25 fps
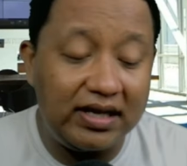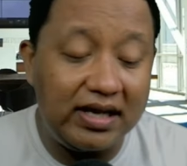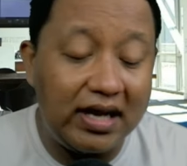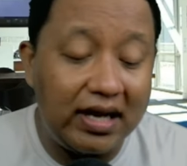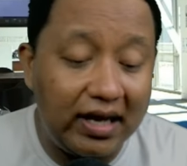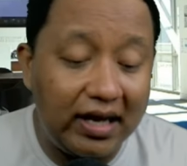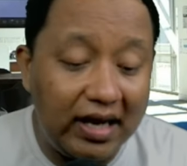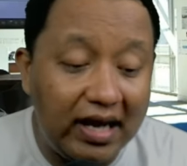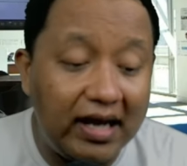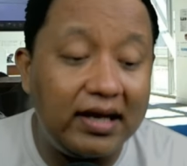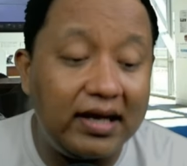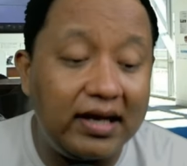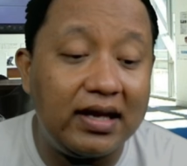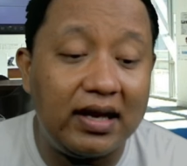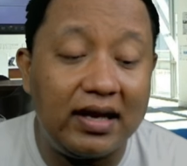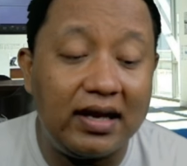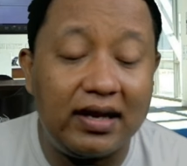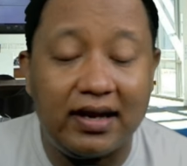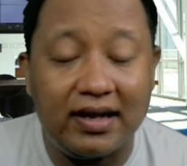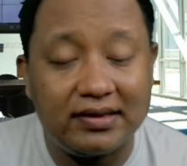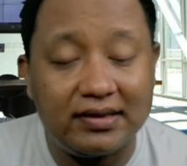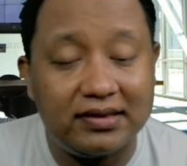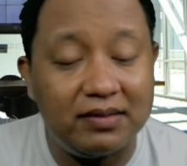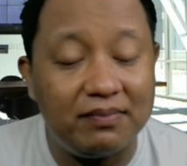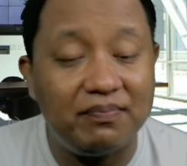yang layak
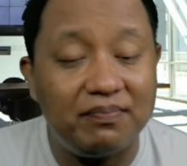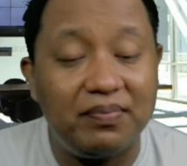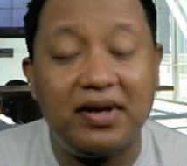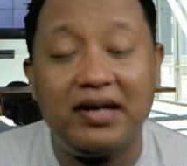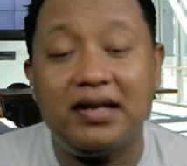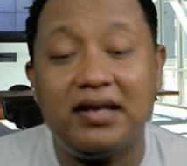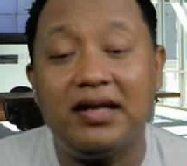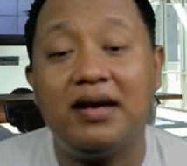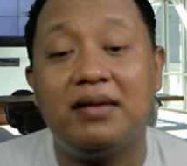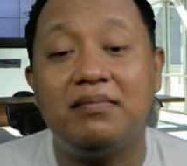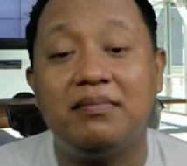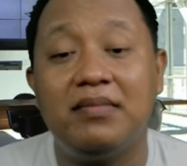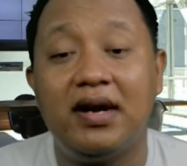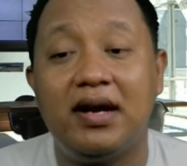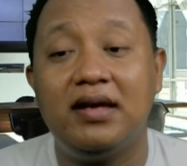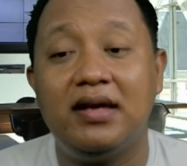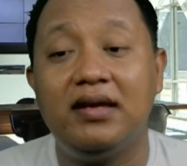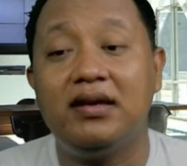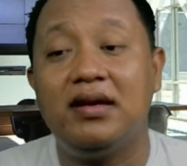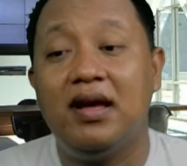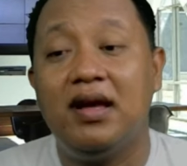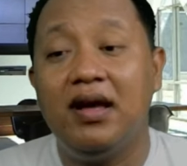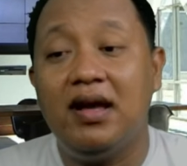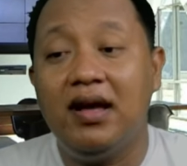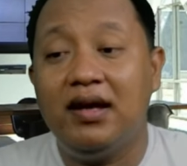lah tempat yang
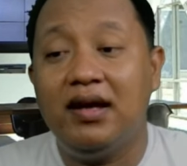baik